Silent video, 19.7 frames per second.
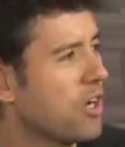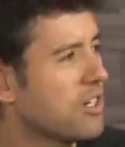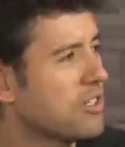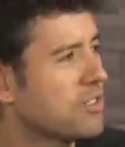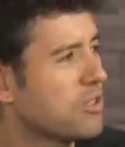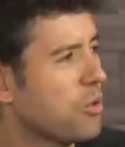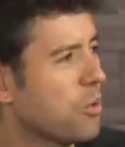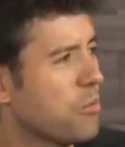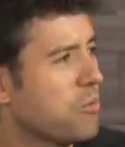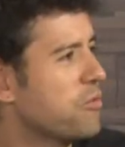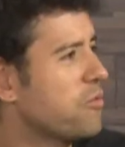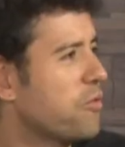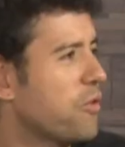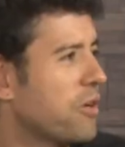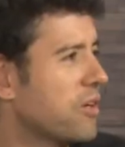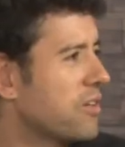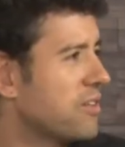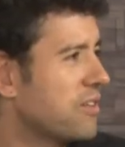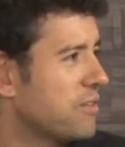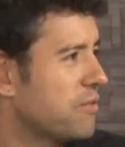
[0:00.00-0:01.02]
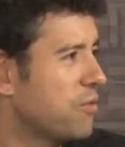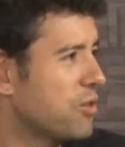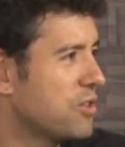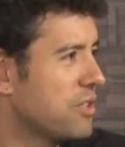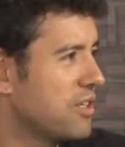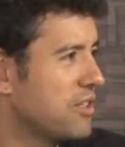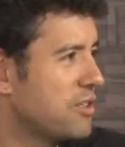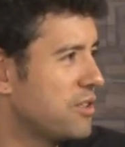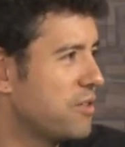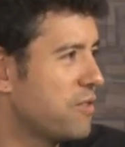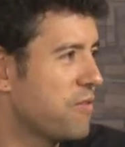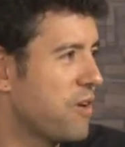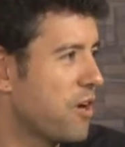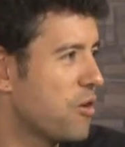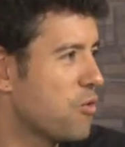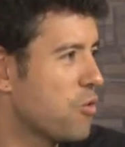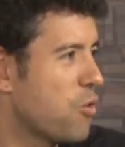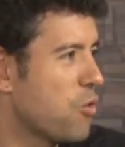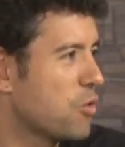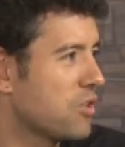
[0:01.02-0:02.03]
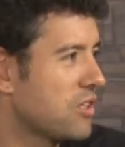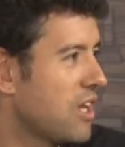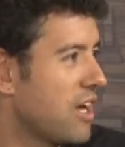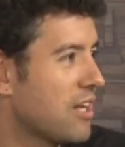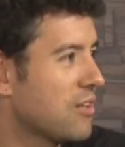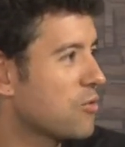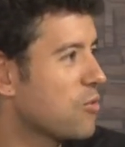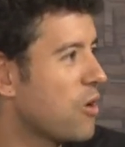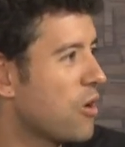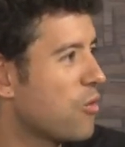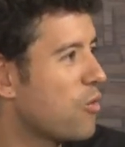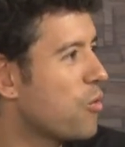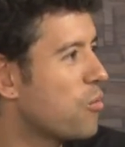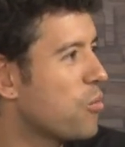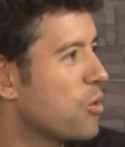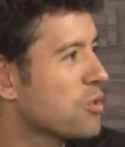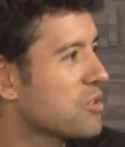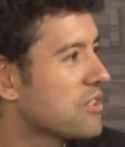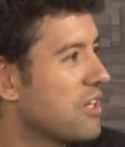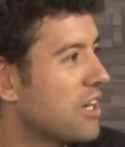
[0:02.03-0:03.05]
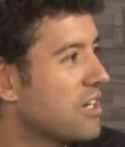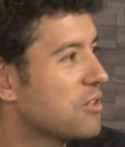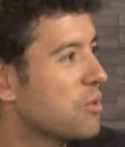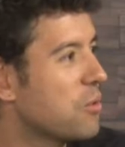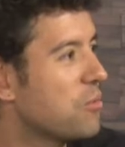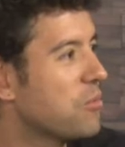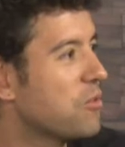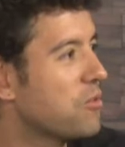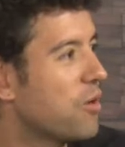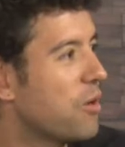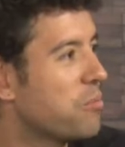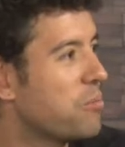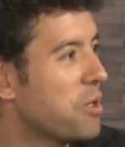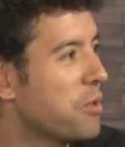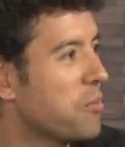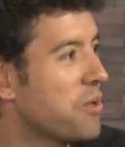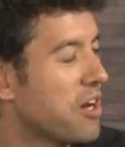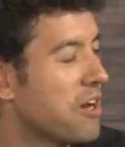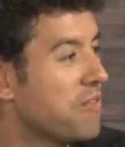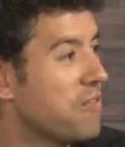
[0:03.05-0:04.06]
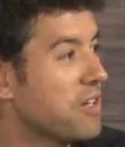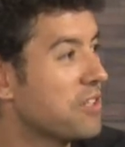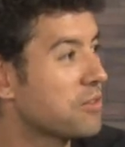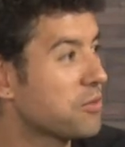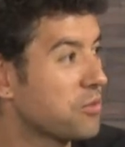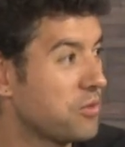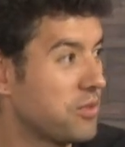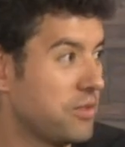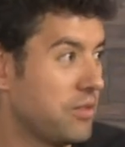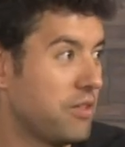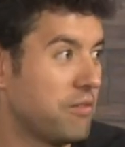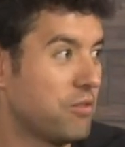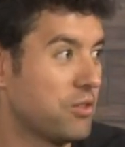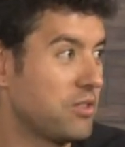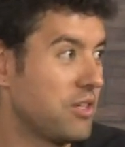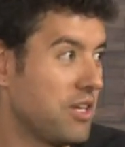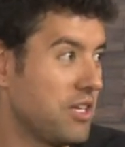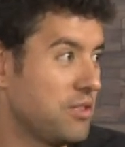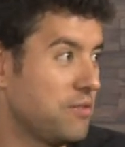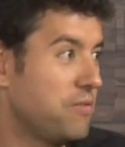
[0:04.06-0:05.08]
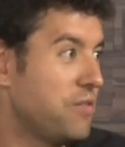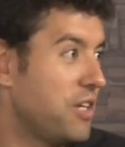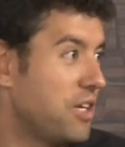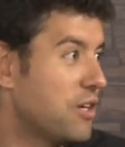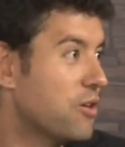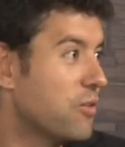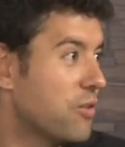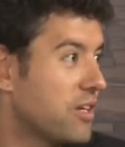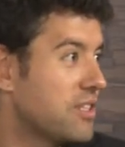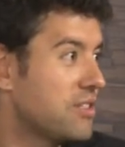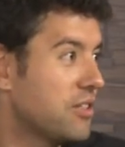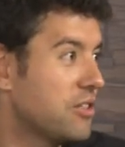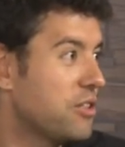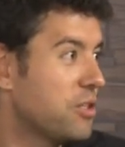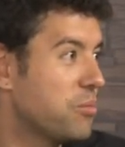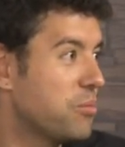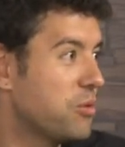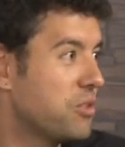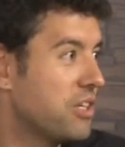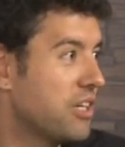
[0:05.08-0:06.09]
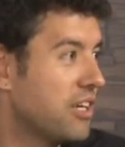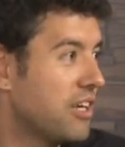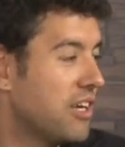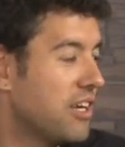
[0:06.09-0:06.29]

assim, como que foi que vocês tiveram contato com a compostagem? Como que foi a primeira vez que vocês viram esse tipo de,